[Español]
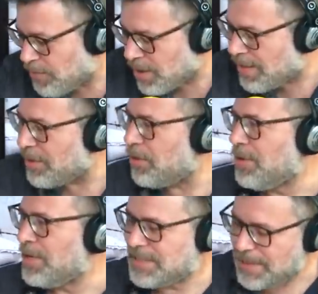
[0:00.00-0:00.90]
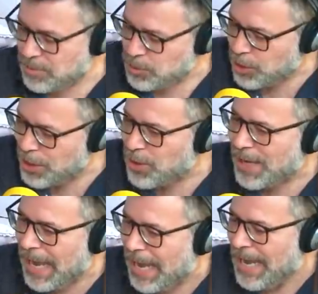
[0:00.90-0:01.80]
la fuerza no. Exacto, yo quiero
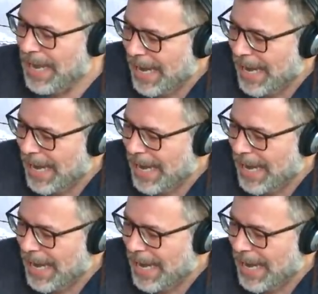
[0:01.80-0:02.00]
que